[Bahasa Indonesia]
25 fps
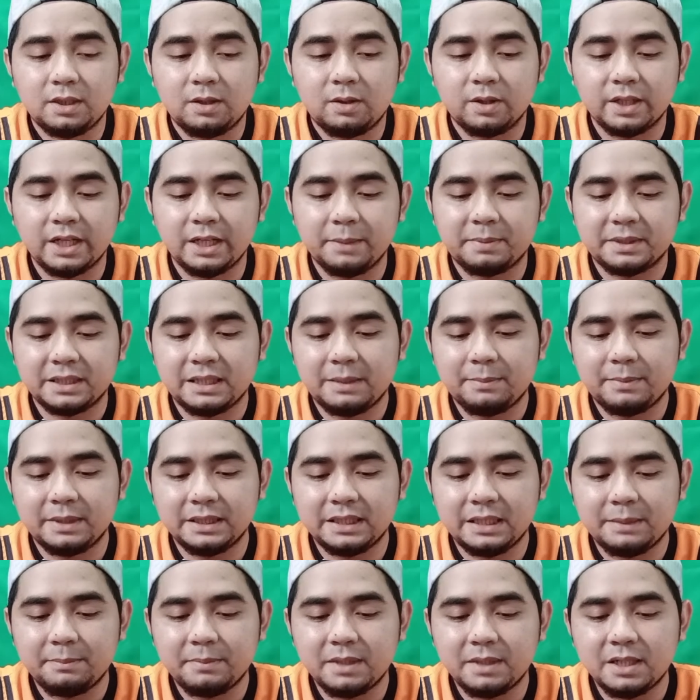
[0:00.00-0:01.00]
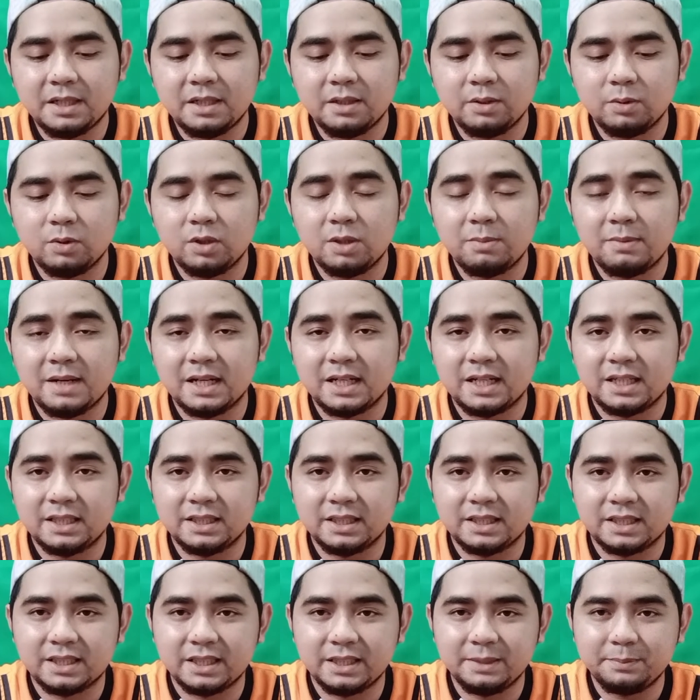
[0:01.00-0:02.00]
Oke, okay, pertama-tama gue bakal
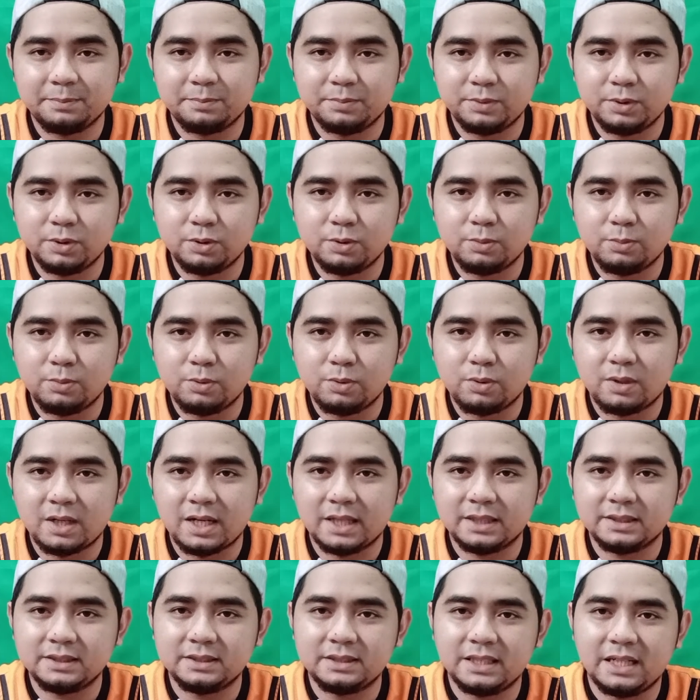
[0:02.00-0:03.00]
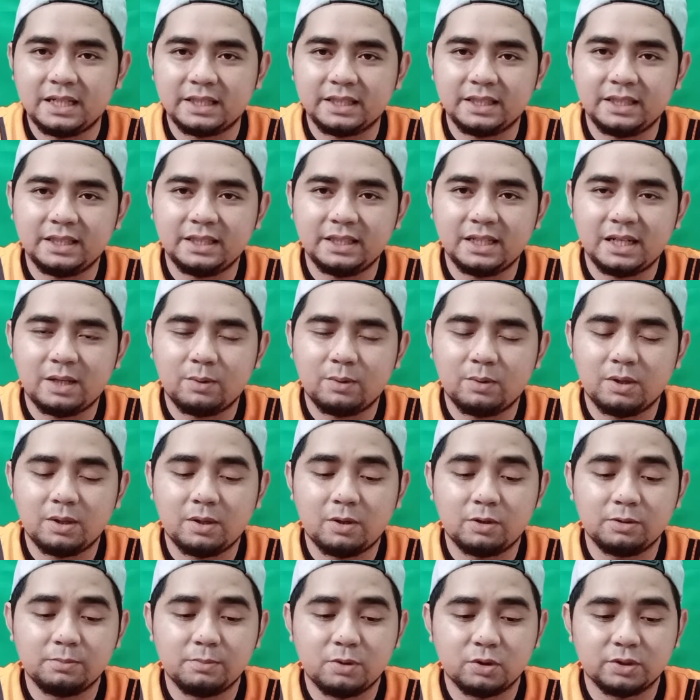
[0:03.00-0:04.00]
nge-review bukan dari
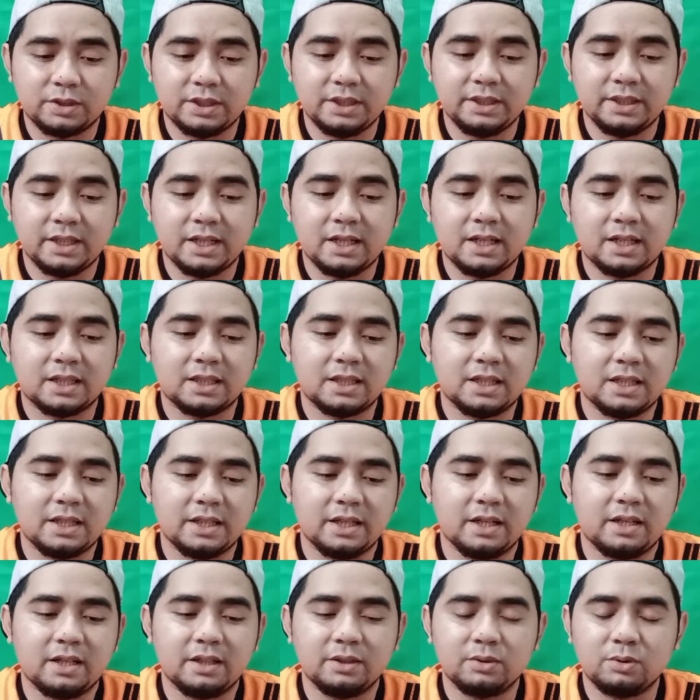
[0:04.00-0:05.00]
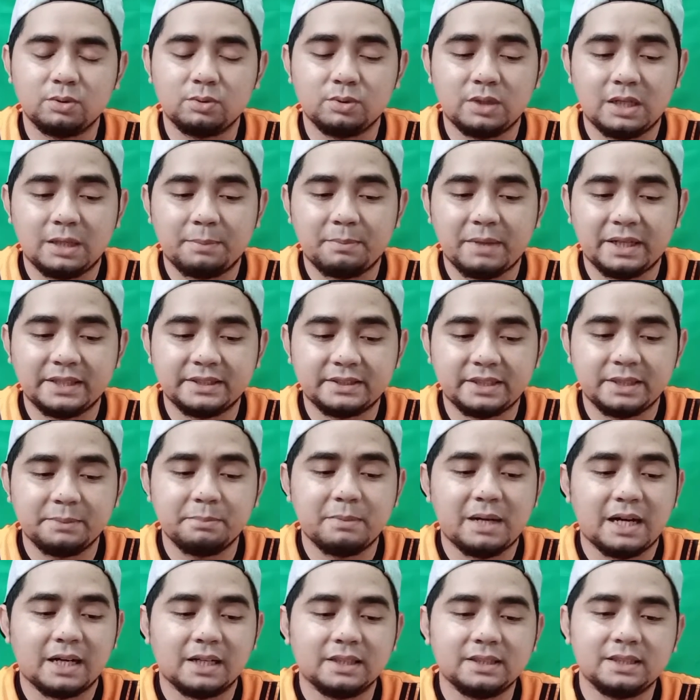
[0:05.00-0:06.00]
awal unboxing ya, karena ya itu udah mainstream
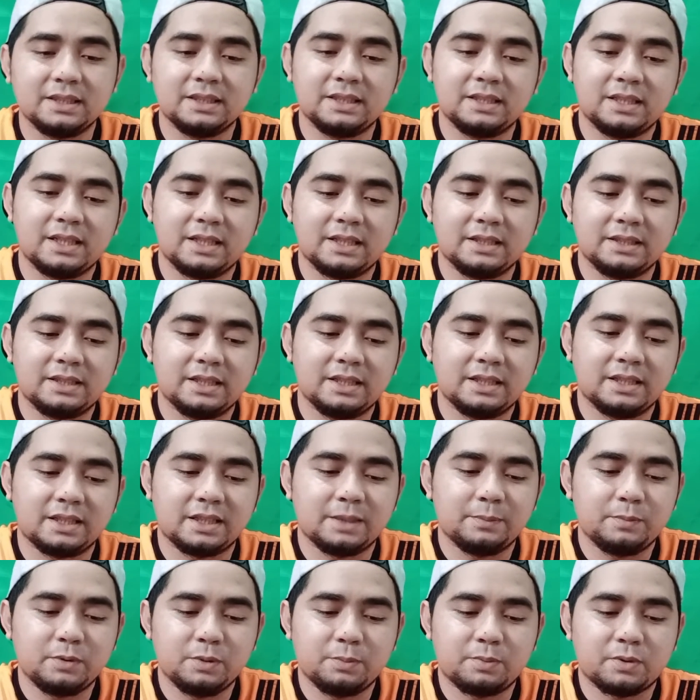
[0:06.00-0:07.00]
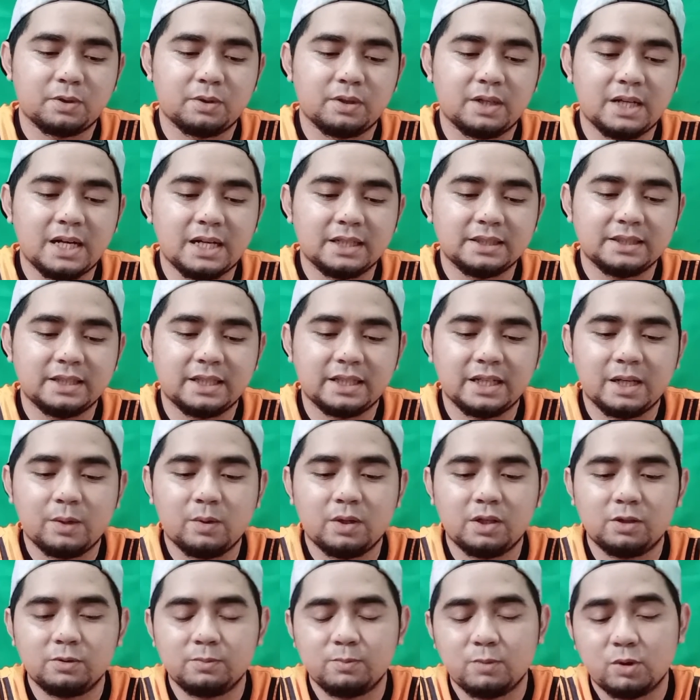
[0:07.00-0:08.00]
banget ketika kita nge-review produk dari
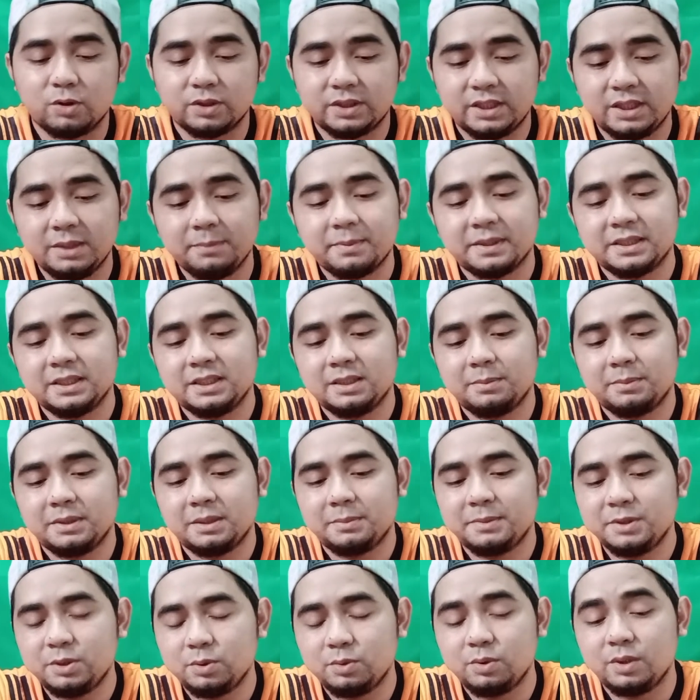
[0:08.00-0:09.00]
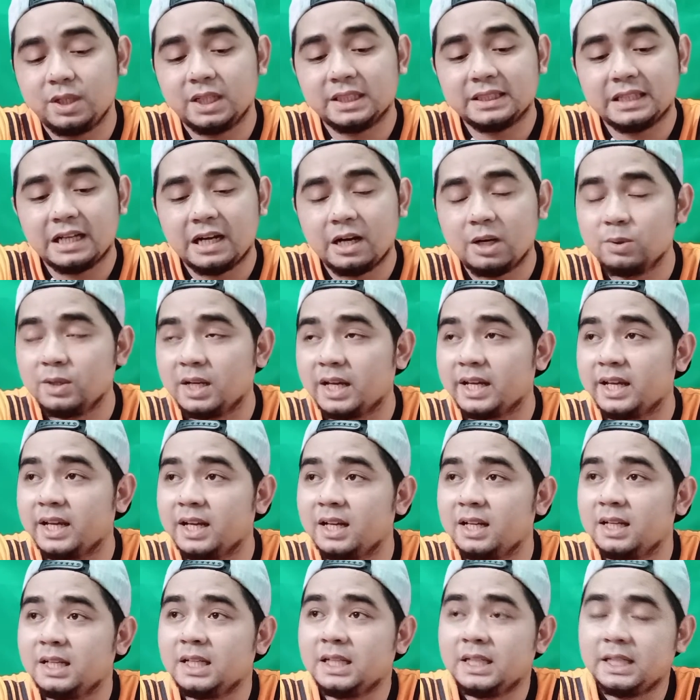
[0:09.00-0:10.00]
awal unboxing, pasti teman-teman juga udah tahu lah
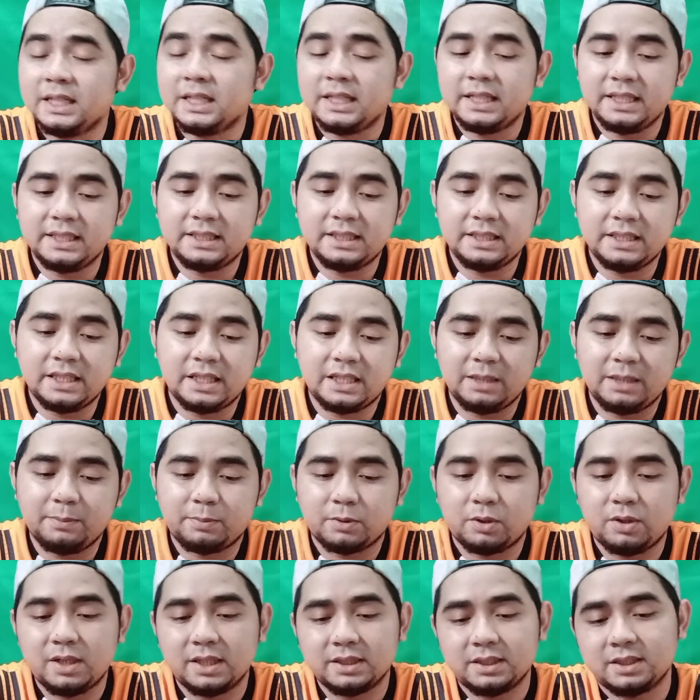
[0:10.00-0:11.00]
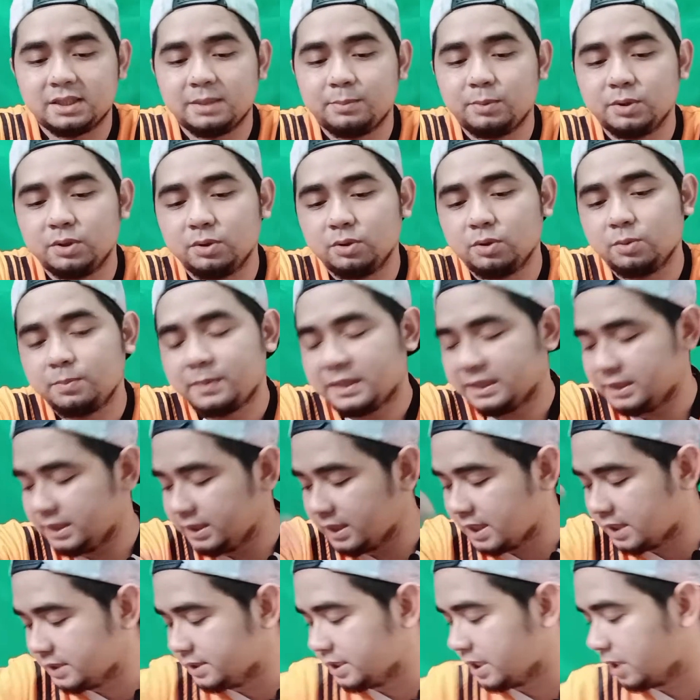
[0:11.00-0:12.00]
ya. Isi dari produk tersebut itu
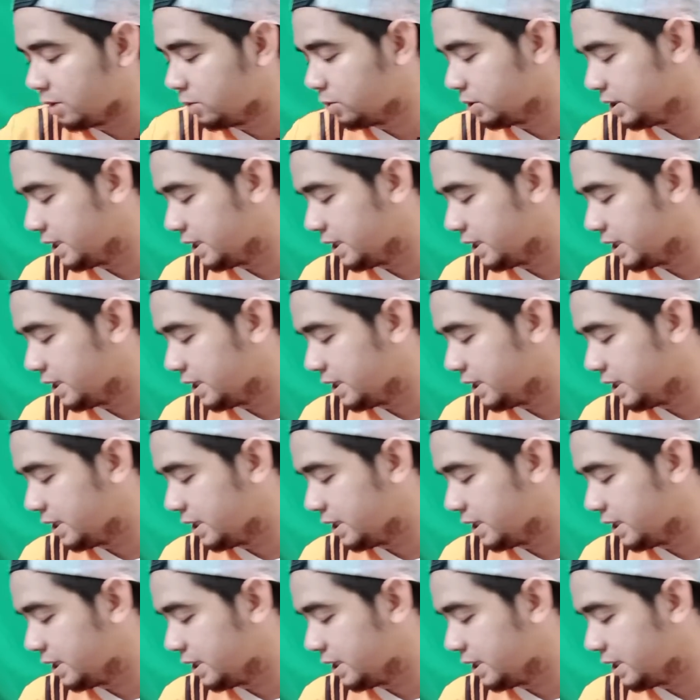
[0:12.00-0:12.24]
pasti nggak jauh